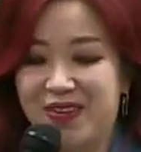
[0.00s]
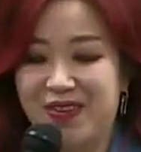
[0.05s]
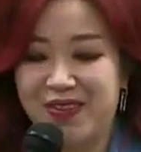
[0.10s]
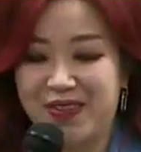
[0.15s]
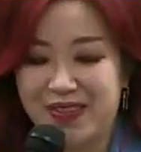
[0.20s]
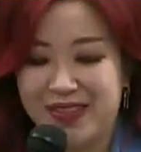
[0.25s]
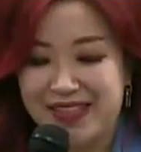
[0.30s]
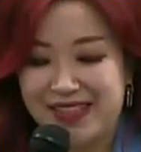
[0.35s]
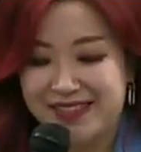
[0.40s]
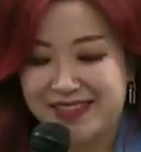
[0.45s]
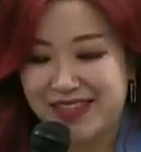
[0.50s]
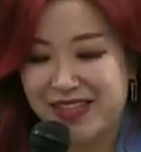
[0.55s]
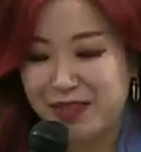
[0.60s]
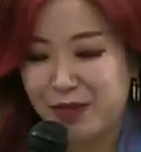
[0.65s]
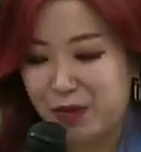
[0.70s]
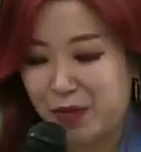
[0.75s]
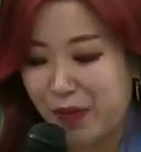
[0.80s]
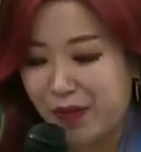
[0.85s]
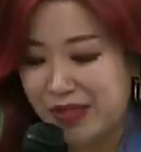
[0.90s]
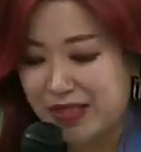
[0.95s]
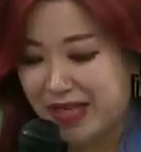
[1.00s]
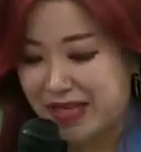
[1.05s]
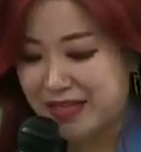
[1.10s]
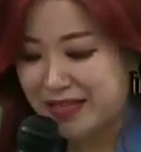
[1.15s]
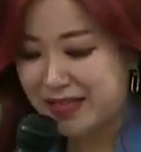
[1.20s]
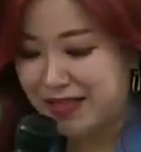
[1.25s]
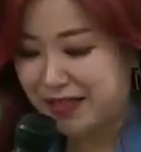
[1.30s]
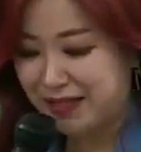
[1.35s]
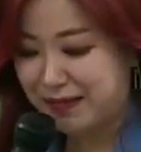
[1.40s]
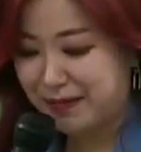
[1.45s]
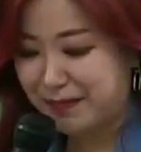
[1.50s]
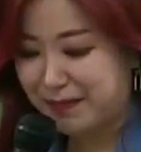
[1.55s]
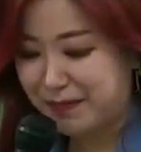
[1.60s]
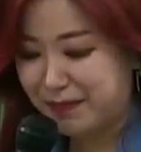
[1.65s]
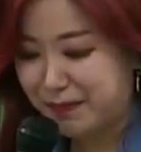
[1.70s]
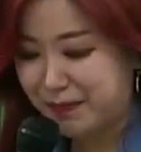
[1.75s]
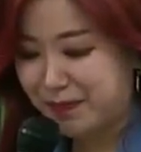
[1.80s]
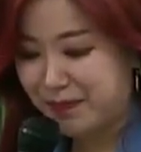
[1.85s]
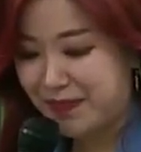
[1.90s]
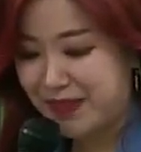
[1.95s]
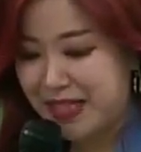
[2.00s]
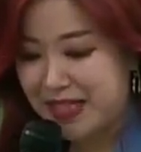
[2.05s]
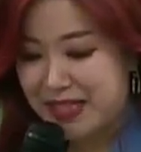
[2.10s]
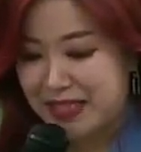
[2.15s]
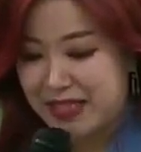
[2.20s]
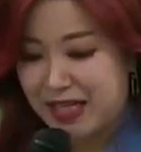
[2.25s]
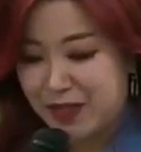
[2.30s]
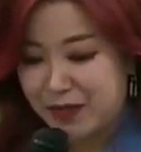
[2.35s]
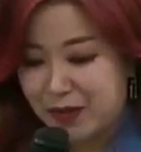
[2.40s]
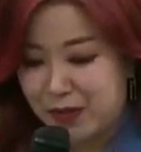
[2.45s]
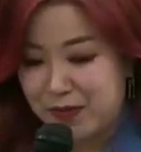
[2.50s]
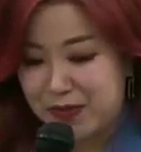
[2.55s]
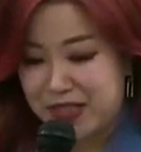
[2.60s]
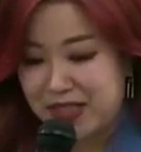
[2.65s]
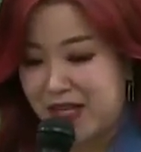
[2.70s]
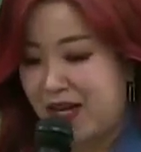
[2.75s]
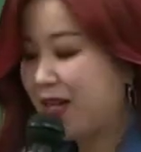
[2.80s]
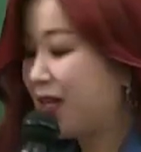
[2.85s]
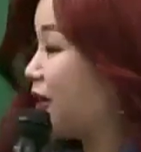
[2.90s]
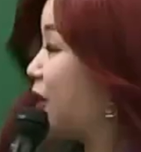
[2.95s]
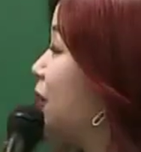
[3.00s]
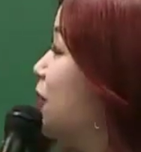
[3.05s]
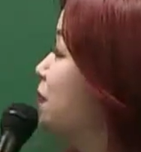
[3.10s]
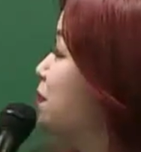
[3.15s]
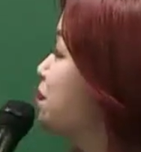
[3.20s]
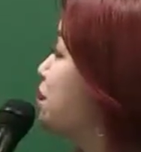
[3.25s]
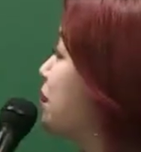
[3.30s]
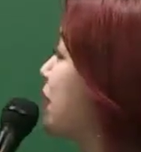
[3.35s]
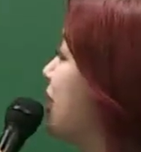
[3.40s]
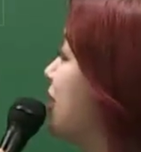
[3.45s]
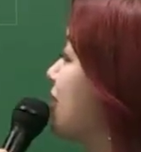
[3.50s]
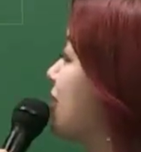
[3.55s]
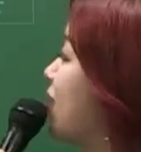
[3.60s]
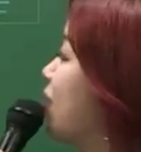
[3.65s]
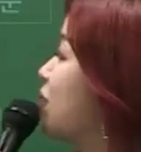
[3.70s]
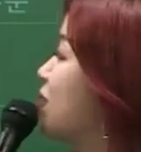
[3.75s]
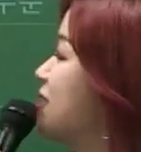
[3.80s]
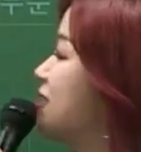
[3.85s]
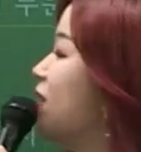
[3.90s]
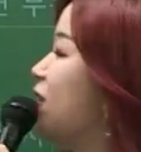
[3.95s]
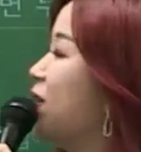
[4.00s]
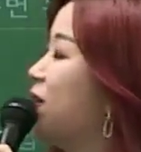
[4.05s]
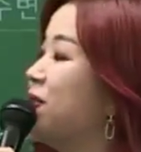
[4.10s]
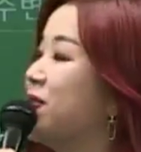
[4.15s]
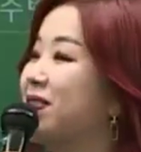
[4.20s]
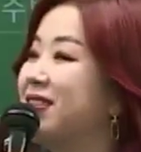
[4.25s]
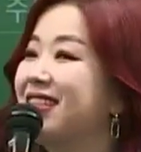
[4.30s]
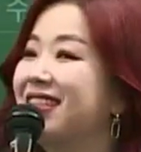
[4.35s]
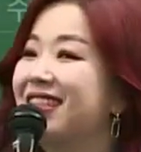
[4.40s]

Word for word: 어 그래서 되게 잘 지내요. 음. 자 그럼 진행할게요. 자 여기서